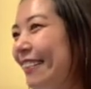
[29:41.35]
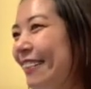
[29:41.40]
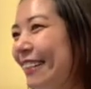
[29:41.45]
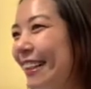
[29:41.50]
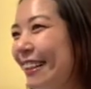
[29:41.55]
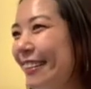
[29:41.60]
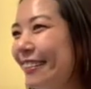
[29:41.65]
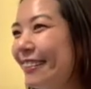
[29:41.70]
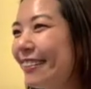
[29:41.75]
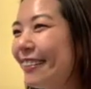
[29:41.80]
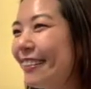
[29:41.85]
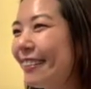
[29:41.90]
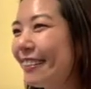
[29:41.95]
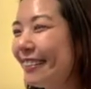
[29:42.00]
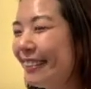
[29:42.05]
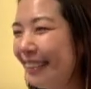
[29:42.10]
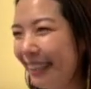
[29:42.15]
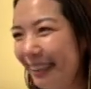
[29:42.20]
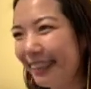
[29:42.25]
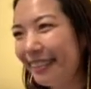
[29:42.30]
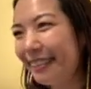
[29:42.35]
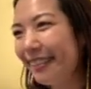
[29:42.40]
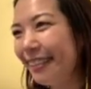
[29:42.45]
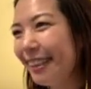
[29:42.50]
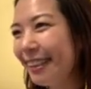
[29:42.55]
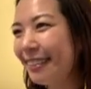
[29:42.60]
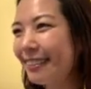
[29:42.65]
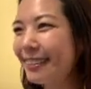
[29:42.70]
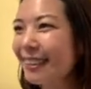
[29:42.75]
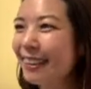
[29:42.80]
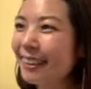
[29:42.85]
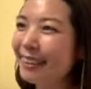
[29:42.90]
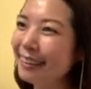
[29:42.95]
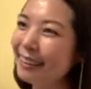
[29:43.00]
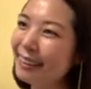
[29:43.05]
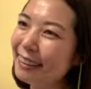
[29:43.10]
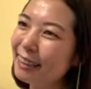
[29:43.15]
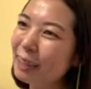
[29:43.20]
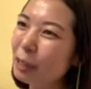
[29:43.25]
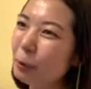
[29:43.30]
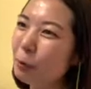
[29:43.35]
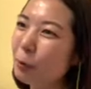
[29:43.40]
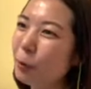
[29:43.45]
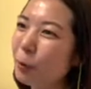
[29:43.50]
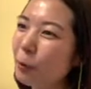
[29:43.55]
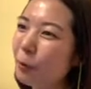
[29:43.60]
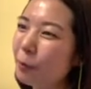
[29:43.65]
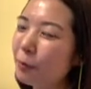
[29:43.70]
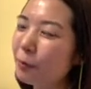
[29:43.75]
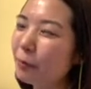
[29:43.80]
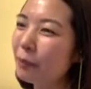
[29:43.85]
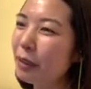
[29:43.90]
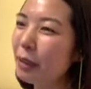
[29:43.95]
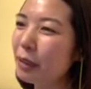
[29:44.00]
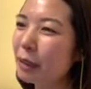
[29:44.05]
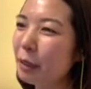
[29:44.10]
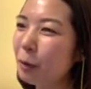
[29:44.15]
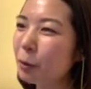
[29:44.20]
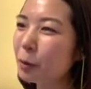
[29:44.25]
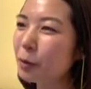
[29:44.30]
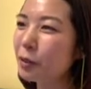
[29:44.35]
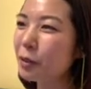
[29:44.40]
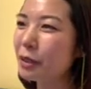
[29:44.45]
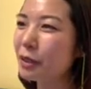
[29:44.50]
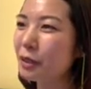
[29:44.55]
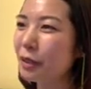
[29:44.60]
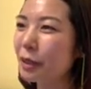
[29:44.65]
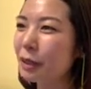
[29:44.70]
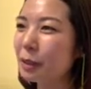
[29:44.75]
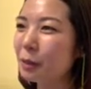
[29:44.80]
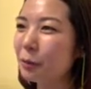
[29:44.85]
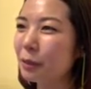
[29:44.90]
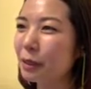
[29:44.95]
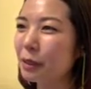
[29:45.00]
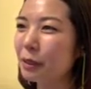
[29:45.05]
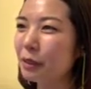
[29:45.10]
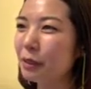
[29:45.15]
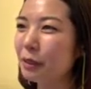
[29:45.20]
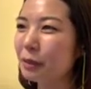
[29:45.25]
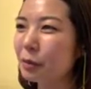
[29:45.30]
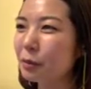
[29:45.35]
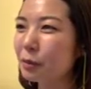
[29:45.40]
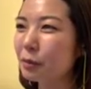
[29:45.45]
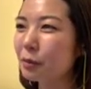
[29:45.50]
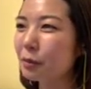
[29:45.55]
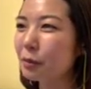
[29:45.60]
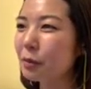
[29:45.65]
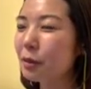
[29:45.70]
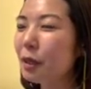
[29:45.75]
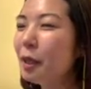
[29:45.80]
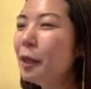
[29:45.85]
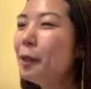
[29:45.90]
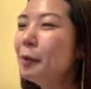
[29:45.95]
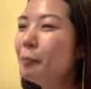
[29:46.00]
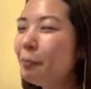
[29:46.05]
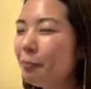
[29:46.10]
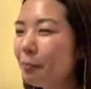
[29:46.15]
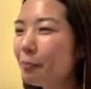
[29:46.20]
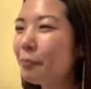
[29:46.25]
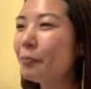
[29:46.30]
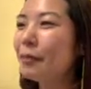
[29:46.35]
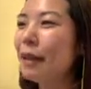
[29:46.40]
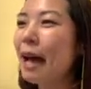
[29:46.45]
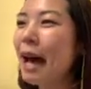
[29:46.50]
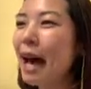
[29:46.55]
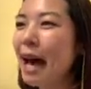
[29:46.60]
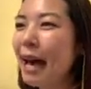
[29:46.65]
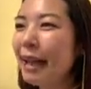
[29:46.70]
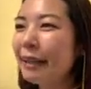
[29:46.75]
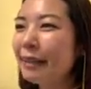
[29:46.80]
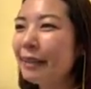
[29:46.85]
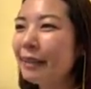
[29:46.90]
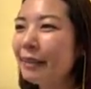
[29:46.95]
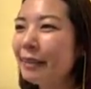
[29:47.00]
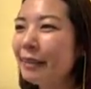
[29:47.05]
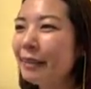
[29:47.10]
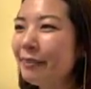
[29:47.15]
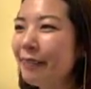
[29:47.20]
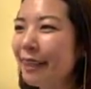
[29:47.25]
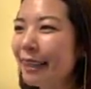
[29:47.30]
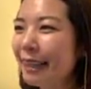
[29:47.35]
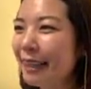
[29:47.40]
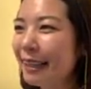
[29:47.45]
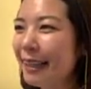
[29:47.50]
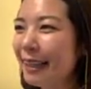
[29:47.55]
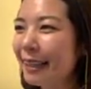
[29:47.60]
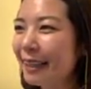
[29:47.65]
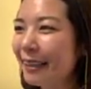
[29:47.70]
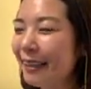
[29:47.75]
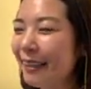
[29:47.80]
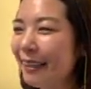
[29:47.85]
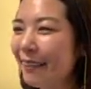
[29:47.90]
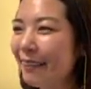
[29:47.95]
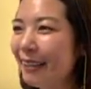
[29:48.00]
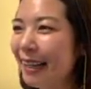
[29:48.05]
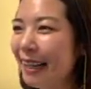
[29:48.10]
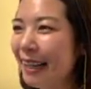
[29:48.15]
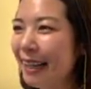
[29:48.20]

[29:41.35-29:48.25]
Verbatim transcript: 他のね、他の魚入れてもなんかお寿司になりそうな気がする。うん、はい、というわけで今日は、